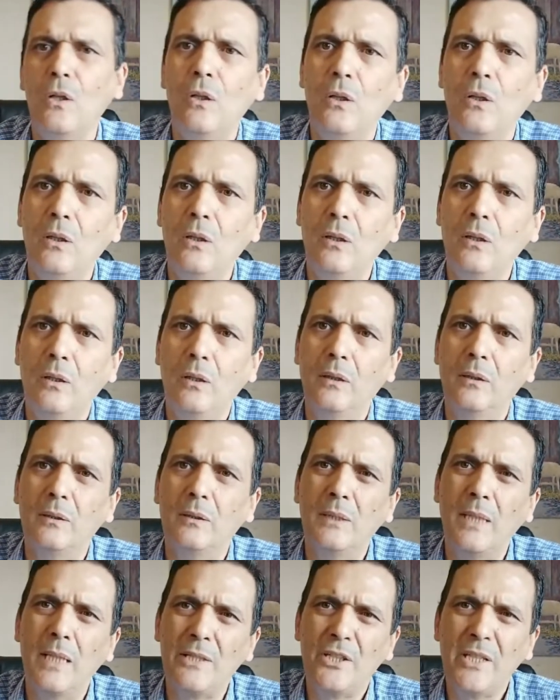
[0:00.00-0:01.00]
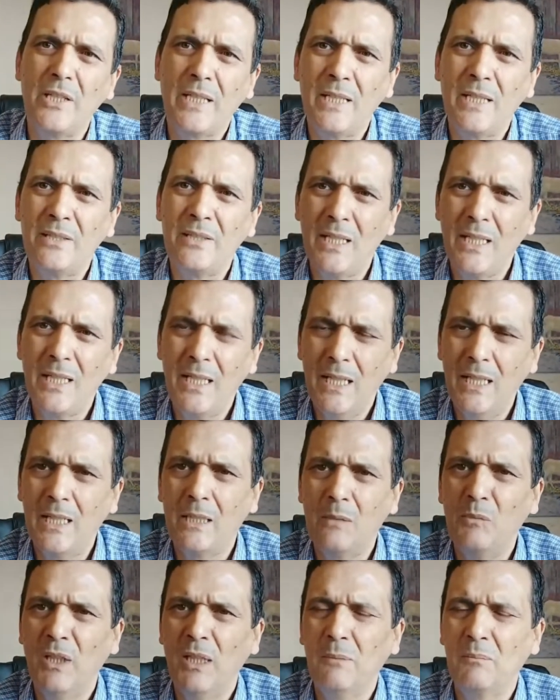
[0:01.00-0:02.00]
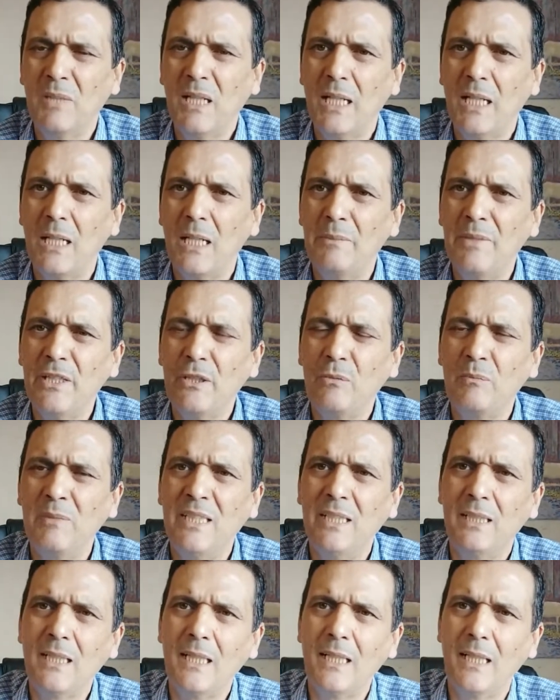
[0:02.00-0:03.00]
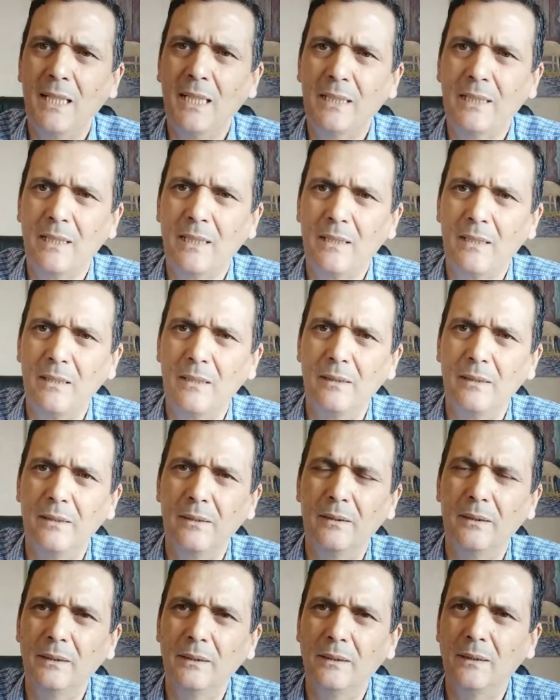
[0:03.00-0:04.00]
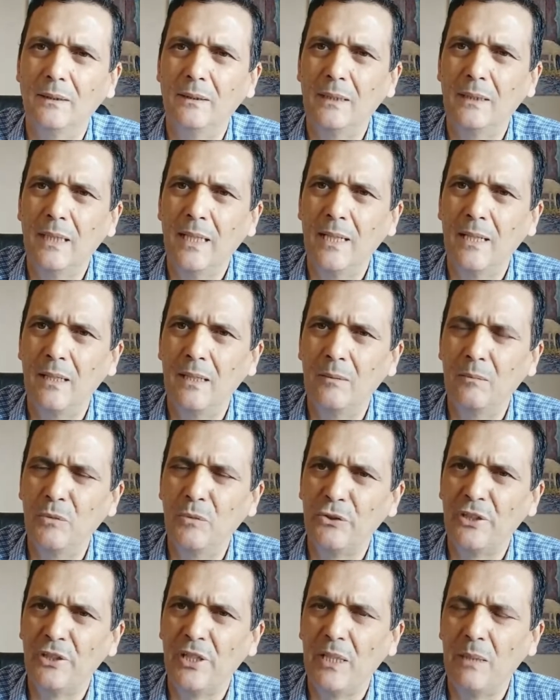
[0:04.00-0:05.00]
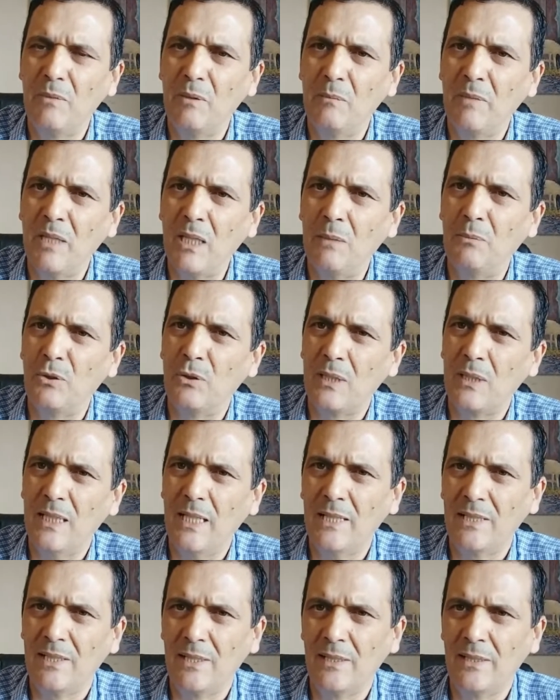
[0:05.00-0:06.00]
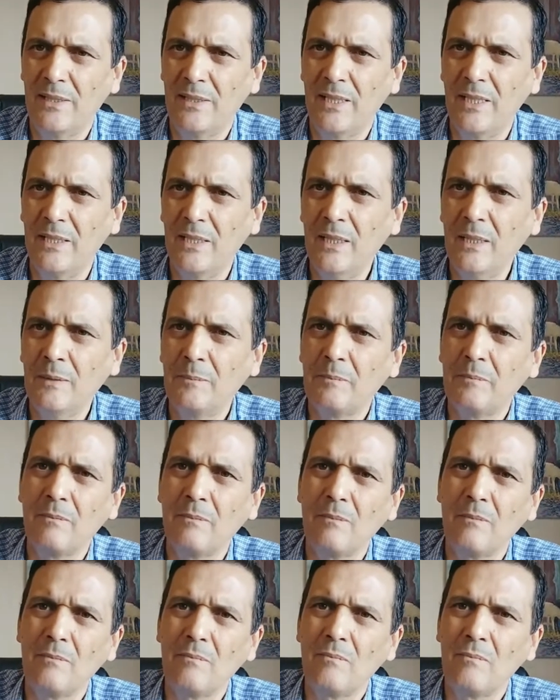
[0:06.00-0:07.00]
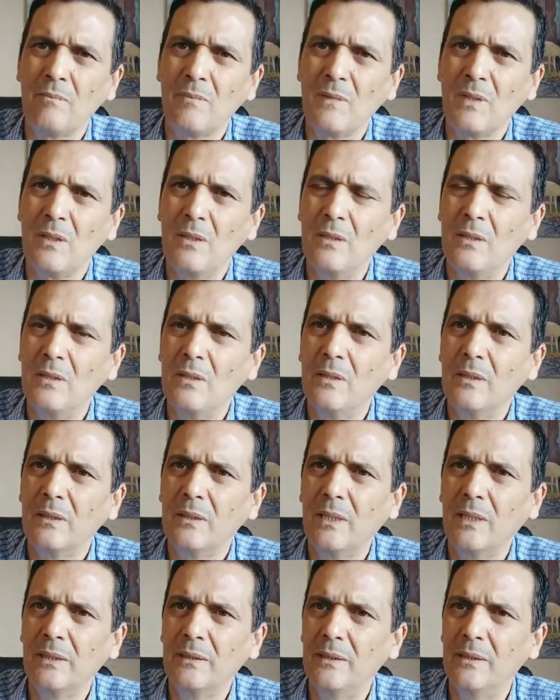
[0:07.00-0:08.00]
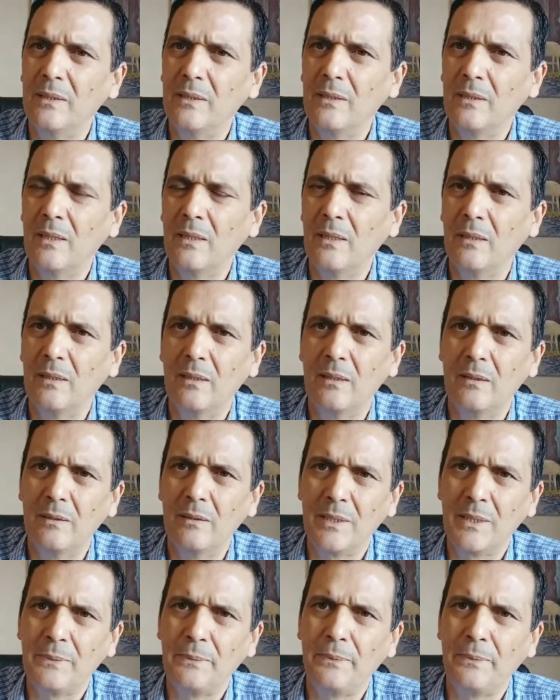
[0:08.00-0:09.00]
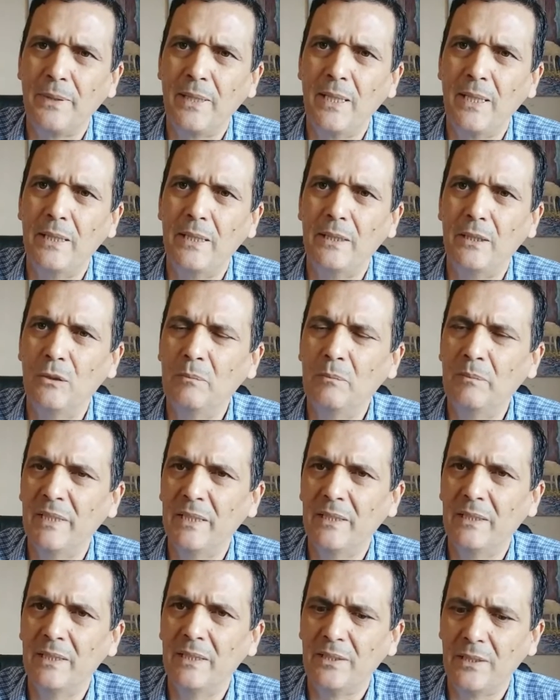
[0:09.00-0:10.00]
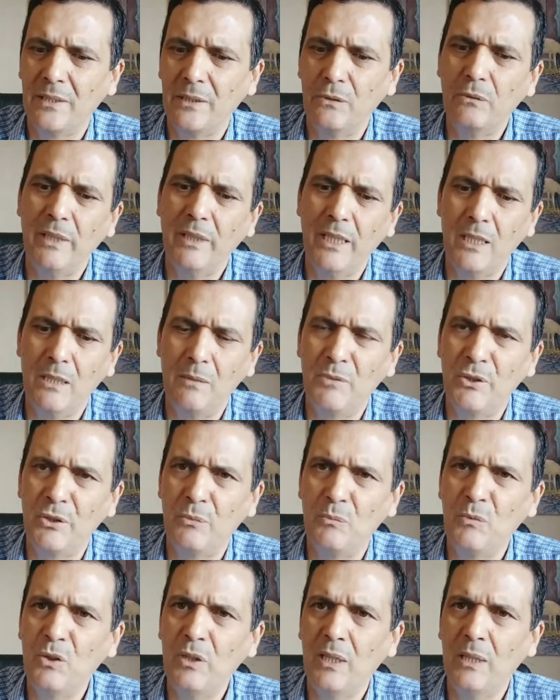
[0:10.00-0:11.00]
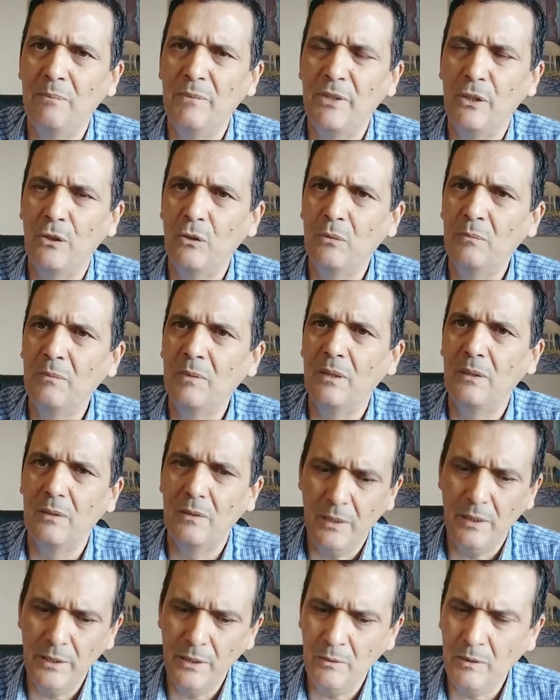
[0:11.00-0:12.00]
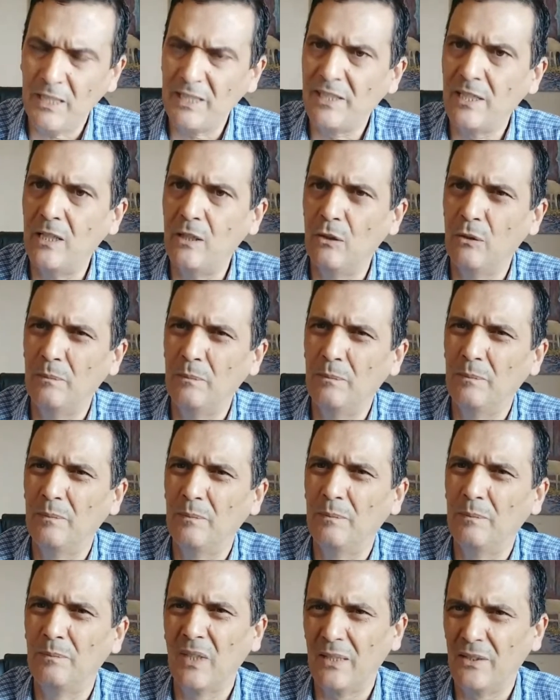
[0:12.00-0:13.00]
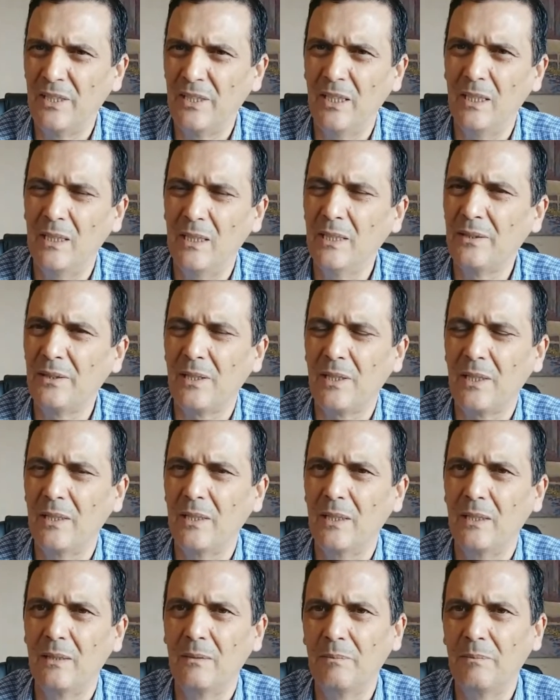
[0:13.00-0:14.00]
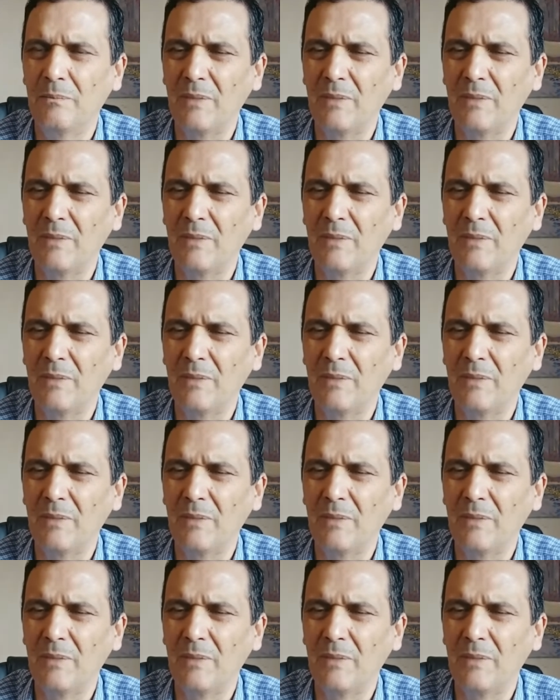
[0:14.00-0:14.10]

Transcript: آه، هادشي كان حتى العهد محمد الخامس ملي طلع هذاك المجرم المقبور الحسن الثاني كان صفاها لهم هاد الناس هادو واحد المجموعه منهم يعني اغتالهم اغتيالات راه من